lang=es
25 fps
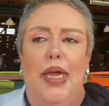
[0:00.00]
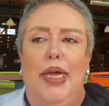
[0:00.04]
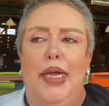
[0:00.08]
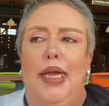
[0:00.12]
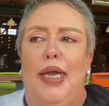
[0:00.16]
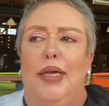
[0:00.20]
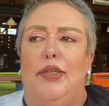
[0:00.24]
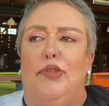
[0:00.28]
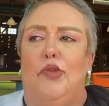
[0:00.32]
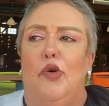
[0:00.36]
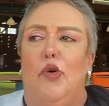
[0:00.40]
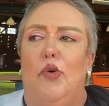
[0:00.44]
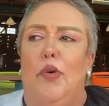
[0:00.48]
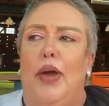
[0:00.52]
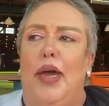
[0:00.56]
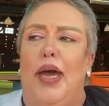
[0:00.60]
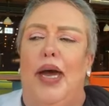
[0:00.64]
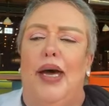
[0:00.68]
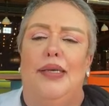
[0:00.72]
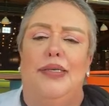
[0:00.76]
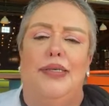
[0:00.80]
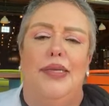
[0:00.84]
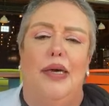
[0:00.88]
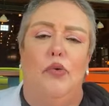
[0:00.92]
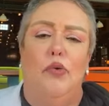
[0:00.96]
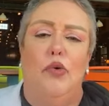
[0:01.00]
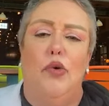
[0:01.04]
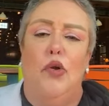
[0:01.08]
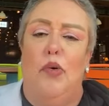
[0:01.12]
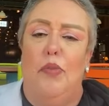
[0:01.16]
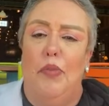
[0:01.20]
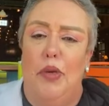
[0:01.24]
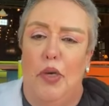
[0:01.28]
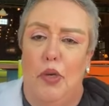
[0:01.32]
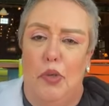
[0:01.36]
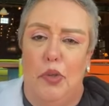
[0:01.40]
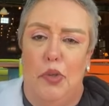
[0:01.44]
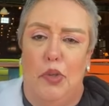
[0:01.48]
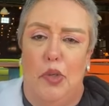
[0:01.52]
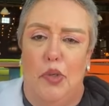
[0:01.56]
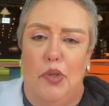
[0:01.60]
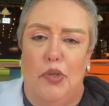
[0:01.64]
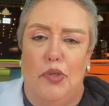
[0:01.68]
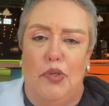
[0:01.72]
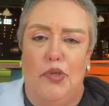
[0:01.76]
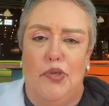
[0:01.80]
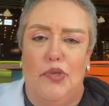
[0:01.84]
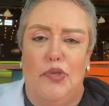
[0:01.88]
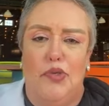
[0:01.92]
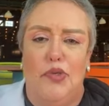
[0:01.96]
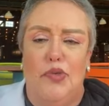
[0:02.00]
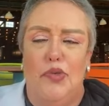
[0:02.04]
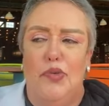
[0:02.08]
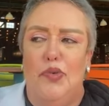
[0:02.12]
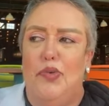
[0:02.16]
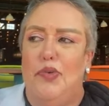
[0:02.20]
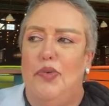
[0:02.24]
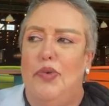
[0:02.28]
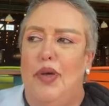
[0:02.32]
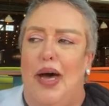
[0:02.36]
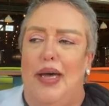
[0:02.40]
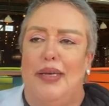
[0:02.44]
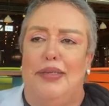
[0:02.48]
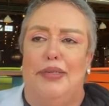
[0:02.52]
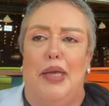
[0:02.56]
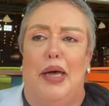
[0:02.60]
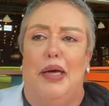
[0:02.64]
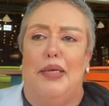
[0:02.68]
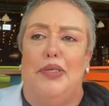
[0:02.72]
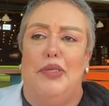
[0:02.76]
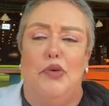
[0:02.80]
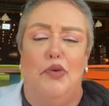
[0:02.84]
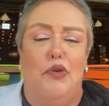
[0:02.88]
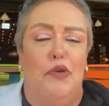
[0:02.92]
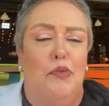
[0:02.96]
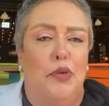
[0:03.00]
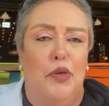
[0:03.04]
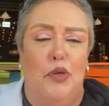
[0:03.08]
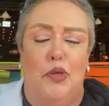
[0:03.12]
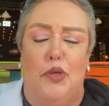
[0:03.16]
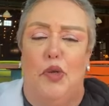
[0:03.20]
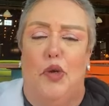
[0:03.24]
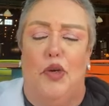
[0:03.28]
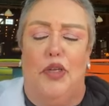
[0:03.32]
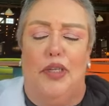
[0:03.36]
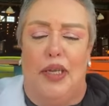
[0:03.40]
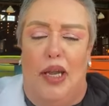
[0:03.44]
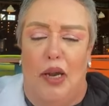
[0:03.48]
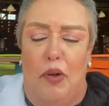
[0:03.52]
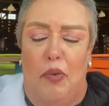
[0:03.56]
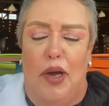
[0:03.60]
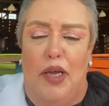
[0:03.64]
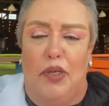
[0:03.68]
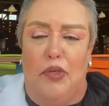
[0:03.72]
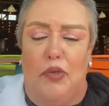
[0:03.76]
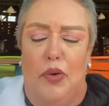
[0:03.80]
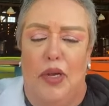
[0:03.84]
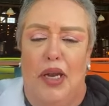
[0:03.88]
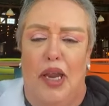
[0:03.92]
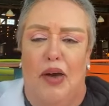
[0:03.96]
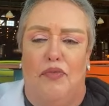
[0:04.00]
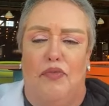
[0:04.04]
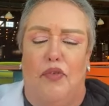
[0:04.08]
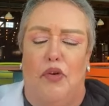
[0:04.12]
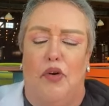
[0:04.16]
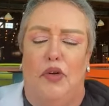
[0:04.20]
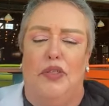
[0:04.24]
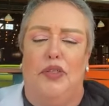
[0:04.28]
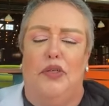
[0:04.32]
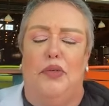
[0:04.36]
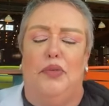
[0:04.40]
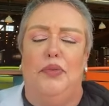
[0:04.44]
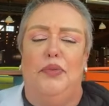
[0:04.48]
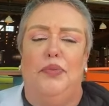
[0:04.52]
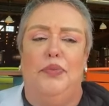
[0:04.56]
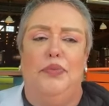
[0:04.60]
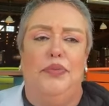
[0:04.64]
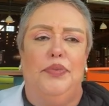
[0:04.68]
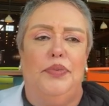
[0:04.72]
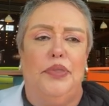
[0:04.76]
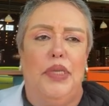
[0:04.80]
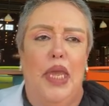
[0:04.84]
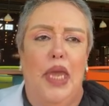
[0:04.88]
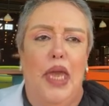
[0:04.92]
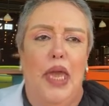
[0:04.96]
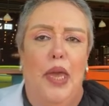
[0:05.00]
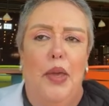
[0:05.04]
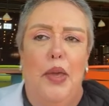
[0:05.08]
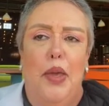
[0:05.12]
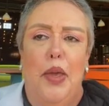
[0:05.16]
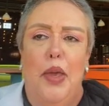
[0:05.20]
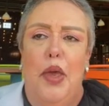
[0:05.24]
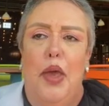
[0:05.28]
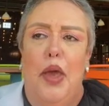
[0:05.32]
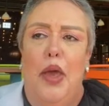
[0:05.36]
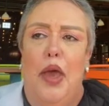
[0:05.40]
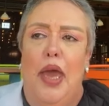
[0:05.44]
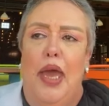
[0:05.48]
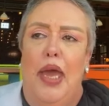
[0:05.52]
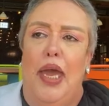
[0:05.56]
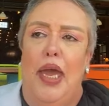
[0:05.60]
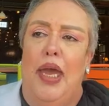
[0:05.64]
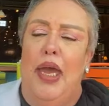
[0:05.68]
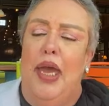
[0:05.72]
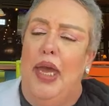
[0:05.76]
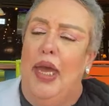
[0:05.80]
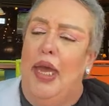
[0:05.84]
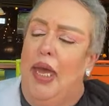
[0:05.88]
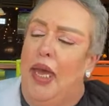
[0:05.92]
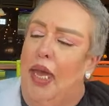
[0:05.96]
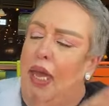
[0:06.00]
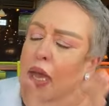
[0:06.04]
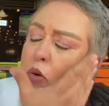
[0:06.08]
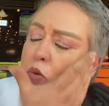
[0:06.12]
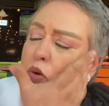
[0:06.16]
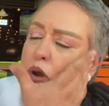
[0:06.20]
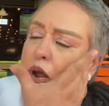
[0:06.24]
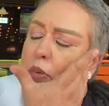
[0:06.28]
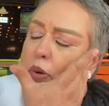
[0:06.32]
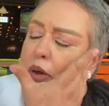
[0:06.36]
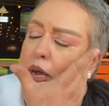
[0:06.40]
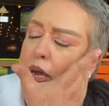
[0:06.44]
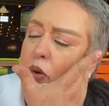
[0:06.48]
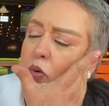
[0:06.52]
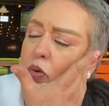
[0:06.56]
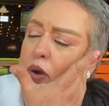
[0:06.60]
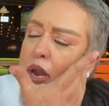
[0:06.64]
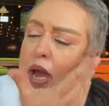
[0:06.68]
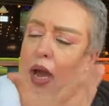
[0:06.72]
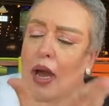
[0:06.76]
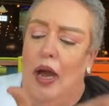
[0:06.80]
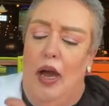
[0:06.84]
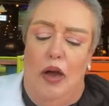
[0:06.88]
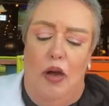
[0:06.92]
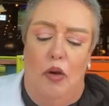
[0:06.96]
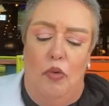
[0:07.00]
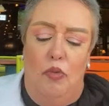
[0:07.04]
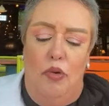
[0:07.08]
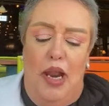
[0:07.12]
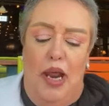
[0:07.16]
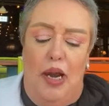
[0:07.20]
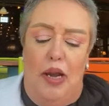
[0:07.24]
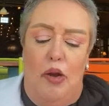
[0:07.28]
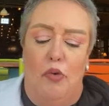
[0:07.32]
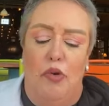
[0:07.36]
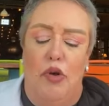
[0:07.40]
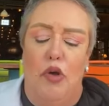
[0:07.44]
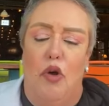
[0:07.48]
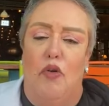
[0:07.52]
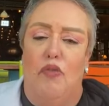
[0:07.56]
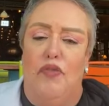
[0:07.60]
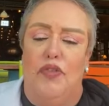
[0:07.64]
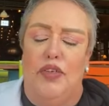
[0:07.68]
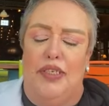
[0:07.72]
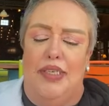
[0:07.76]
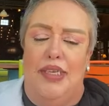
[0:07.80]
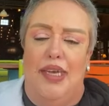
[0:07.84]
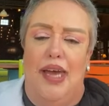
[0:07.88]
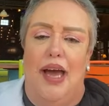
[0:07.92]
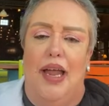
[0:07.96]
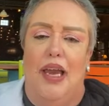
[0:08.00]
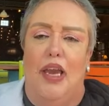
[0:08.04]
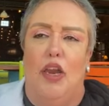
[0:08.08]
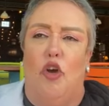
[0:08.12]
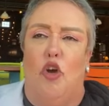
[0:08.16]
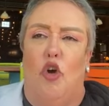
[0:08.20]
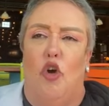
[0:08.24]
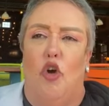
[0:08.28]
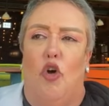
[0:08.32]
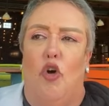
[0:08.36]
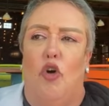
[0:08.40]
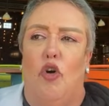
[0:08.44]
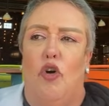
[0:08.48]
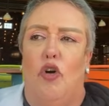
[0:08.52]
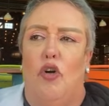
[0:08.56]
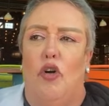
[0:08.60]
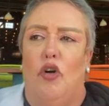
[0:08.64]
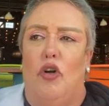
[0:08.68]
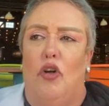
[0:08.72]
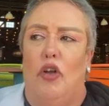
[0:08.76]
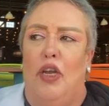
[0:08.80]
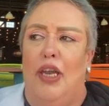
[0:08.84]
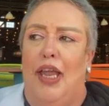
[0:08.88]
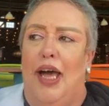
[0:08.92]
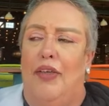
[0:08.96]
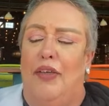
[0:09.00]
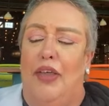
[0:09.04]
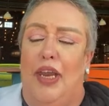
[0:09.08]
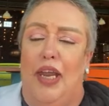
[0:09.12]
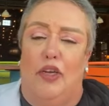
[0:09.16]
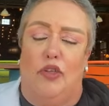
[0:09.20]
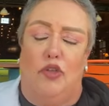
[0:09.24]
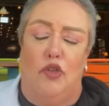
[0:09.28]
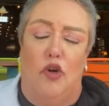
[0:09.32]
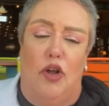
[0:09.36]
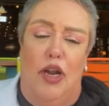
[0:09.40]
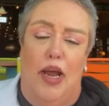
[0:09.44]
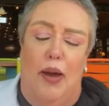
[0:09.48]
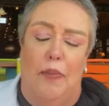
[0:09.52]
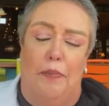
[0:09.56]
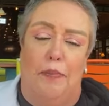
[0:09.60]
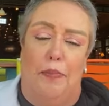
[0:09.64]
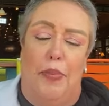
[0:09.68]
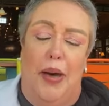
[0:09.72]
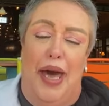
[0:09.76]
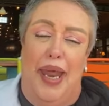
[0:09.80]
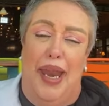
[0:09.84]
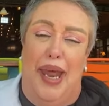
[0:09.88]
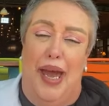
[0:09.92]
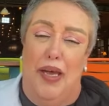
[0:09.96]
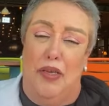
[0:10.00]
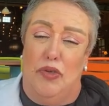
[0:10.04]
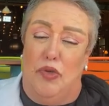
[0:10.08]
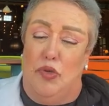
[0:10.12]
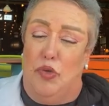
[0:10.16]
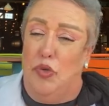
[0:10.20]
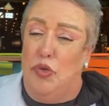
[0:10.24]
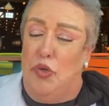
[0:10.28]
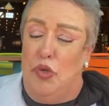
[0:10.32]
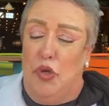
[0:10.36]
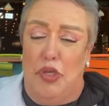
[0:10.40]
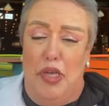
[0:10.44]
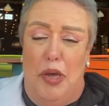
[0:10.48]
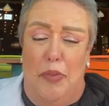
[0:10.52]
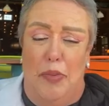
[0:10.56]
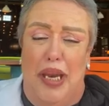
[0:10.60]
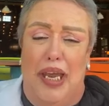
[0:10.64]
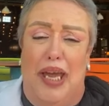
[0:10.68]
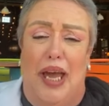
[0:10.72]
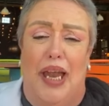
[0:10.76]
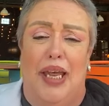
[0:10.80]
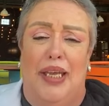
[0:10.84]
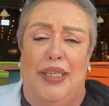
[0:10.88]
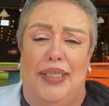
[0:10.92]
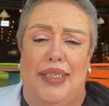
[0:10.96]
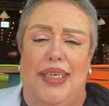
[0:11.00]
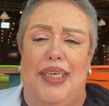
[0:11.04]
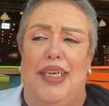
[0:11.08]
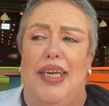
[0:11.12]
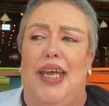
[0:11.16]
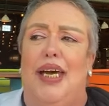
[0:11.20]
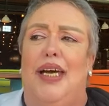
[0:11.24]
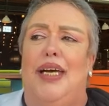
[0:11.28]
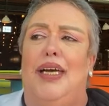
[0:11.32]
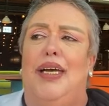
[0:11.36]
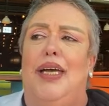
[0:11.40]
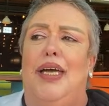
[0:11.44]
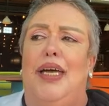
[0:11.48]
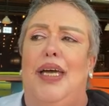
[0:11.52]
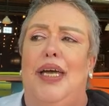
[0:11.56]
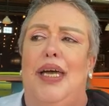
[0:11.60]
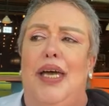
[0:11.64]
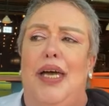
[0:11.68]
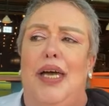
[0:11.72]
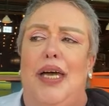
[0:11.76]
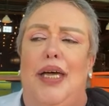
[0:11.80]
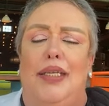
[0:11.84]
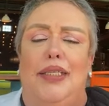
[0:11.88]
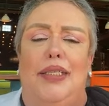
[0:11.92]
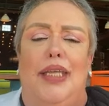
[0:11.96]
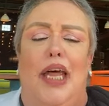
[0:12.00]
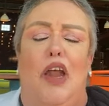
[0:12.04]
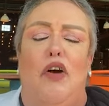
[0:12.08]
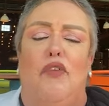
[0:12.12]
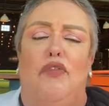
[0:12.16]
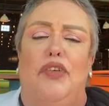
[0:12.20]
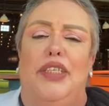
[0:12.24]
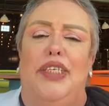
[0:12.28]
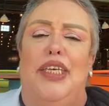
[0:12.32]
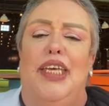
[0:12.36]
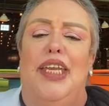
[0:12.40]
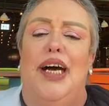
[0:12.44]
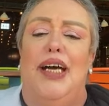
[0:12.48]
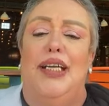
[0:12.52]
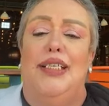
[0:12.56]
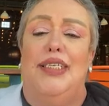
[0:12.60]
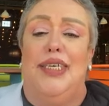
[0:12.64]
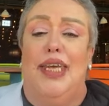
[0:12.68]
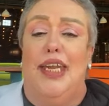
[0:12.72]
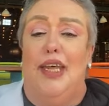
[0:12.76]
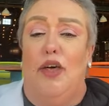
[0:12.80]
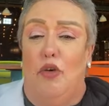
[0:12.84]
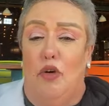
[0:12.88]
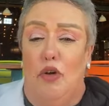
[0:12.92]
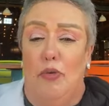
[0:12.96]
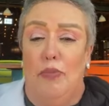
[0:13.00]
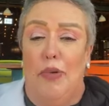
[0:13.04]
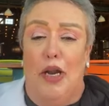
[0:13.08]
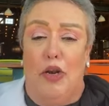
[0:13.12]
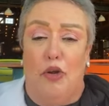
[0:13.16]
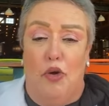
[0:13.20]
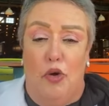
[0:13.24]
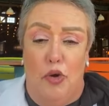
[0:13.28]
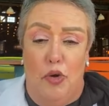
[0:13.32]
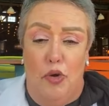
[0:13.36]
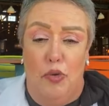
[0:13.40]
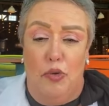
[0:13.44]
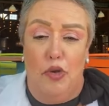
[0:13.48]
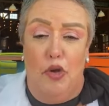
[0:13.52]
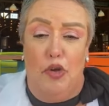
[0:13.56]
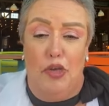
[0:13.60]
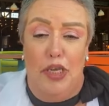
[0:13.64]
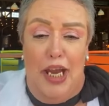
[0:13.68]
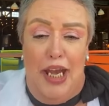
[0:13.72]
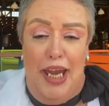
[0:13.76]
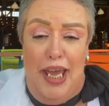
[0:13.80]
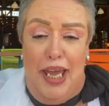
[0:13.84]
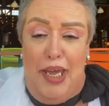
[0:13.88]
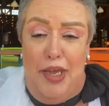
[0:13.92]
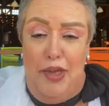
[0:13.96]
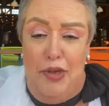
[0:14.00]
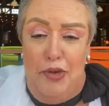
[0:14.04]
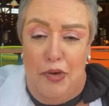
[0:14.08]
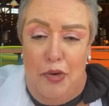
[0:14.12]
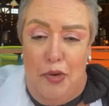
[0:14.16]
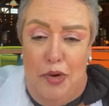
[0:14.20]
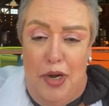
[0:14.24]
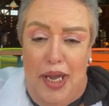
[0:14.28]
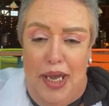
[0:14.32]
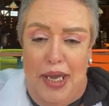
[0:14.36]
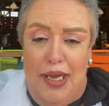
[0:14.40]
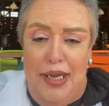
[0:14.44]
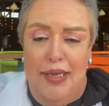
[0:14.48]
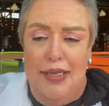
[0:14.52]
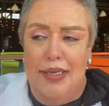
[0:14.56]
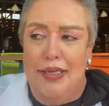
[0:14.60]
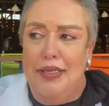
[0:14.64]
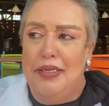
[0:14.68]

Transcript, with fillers: Y estuve hace unos minutos, hasta hace unos minutos, ahorita les voy a subir la foto, eh, en, una, reunión oficial con la directora para Asuntos de América Latina de la oficina del senador Marcos Rubio, Janet Quiñone.